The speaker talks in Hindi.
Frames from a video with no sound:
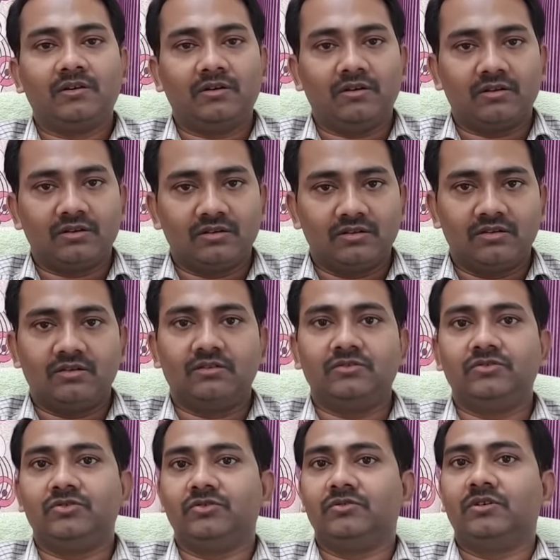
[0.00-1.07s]
और
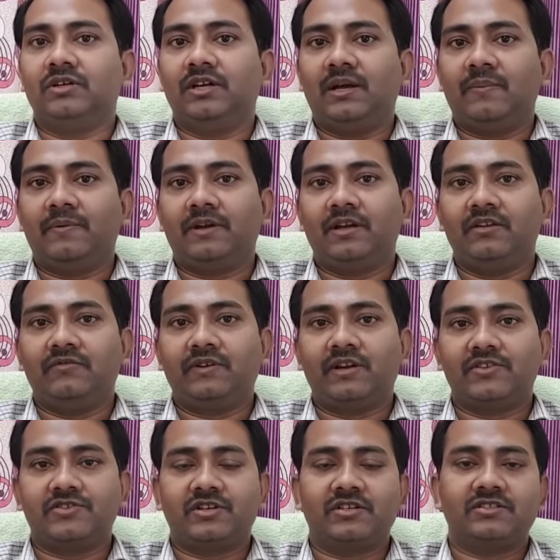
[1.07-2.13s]
जो है आपका
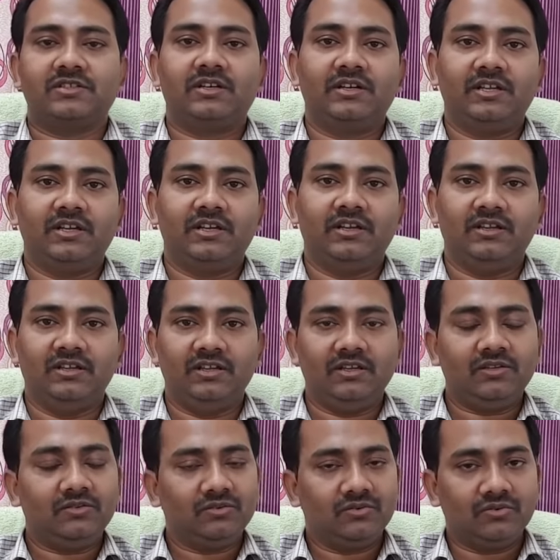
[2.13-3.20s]
इंफ्रास्ट्रक्चर ठीक नहीं है
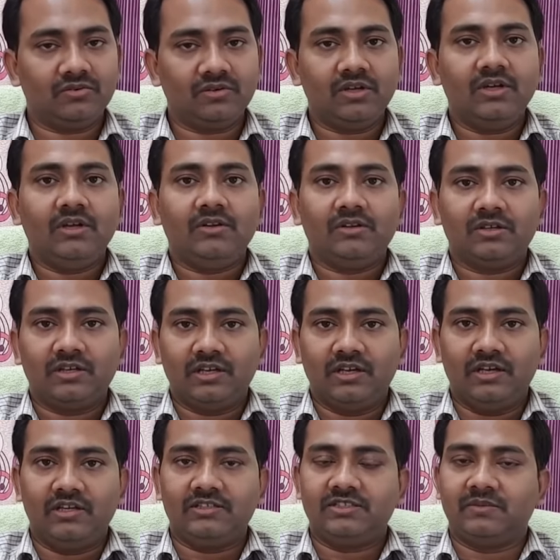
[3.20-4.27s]
तो
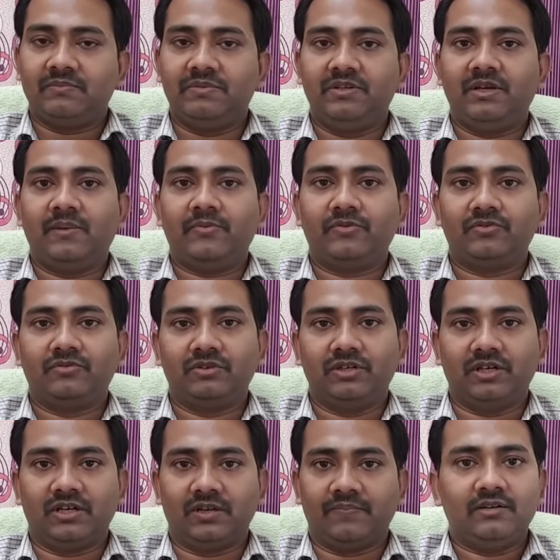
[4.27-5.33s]
क्लिनिक जब भी आप शुरू
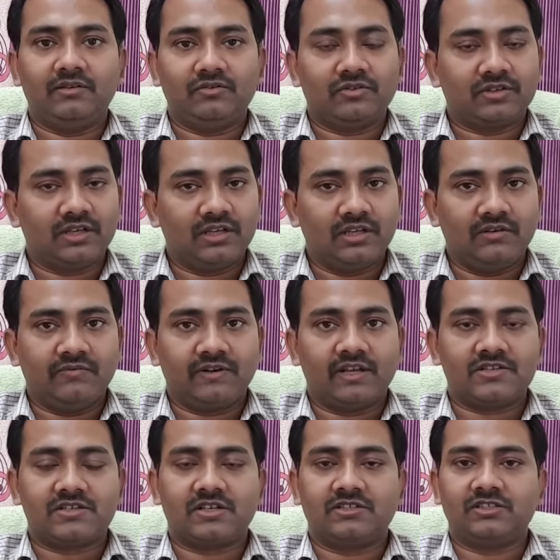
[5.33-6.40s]
करें उसके
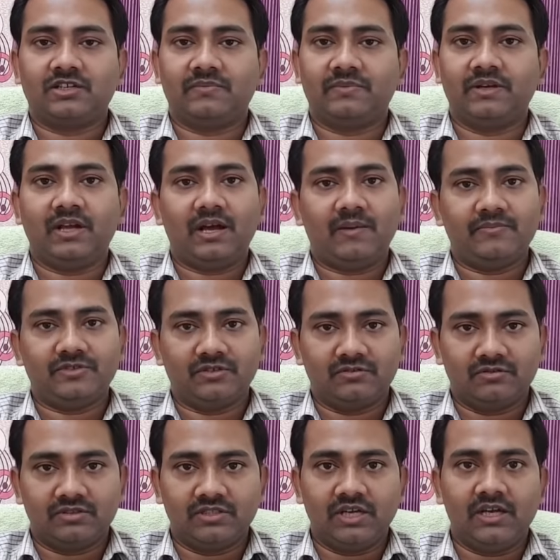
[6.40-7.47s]
इंफ्रास्ट्रक्चर पे आप
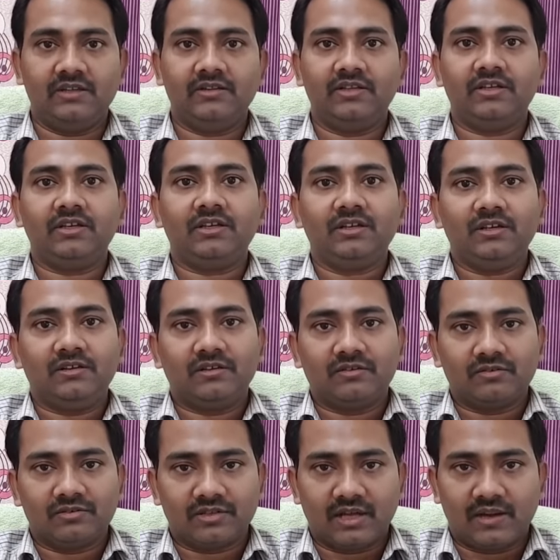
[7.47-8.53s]
ज़रूर ध्यान दें
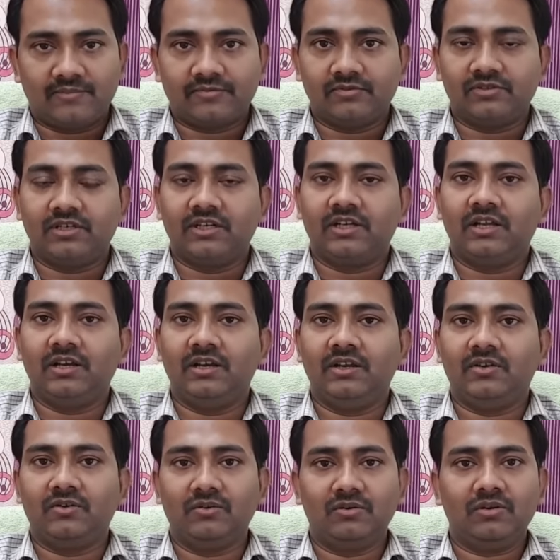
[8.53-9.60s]
साफ़ सुथरी
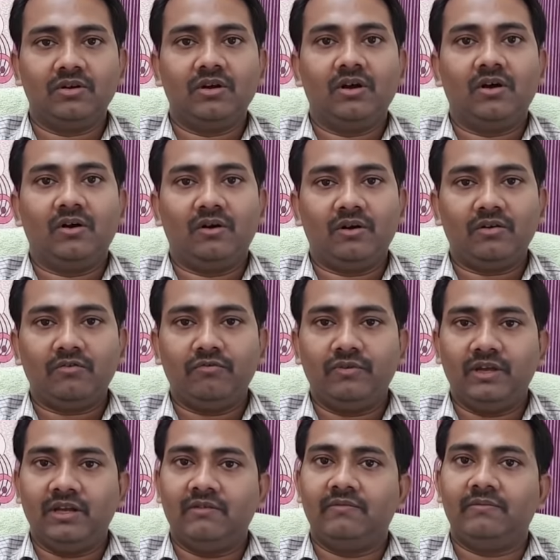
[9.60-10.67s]
क्लिनिक हो और
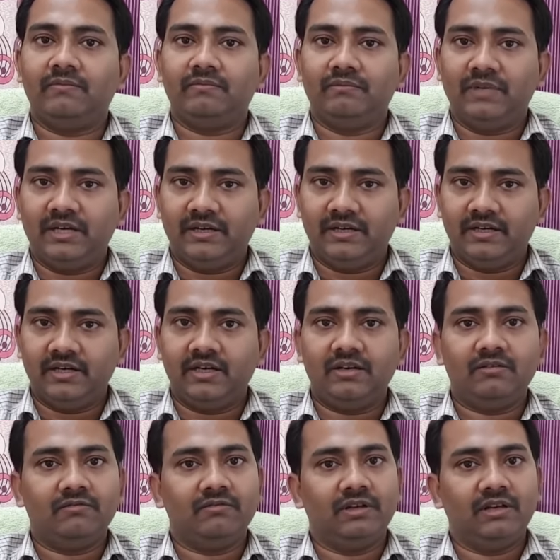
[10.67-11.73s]
वेल मेंटेन्ड
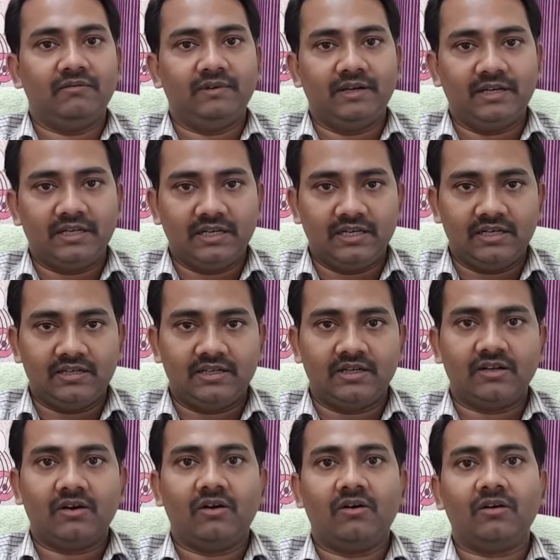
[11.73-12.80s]
वेल वेंटिलेटेड
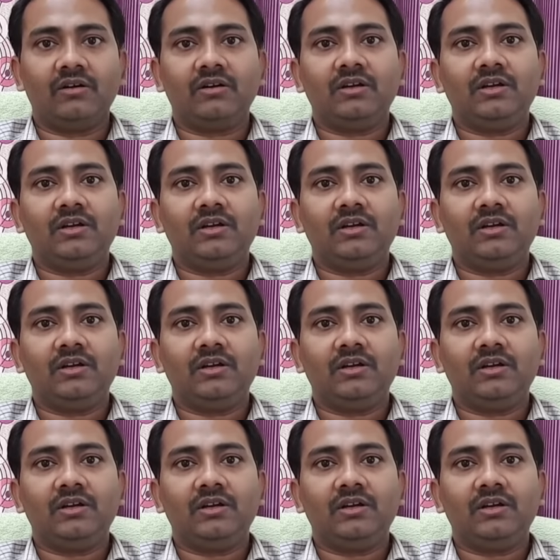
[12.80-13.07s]
और